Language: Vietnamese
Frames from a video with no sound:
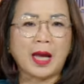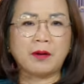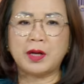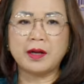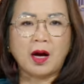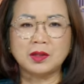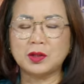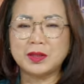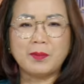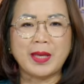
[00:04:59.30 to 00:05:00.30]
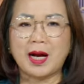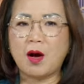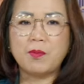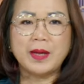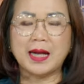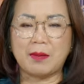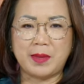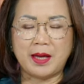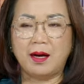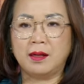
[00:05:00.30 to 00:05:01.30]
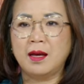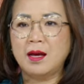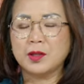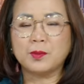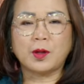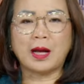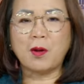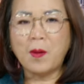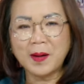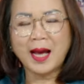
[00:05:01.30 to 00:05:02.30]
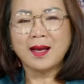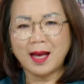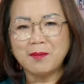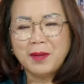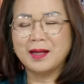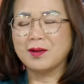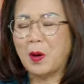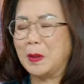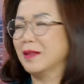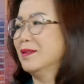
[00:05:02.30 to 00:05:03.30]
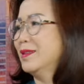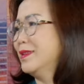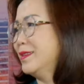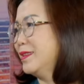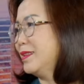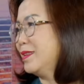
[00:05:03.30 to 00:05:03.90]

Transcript: theo đến đó thôi, chứ bây giờ không biết làm gì hơn, chúng tôi đã cố gắng hết mình rồi. Tôi còn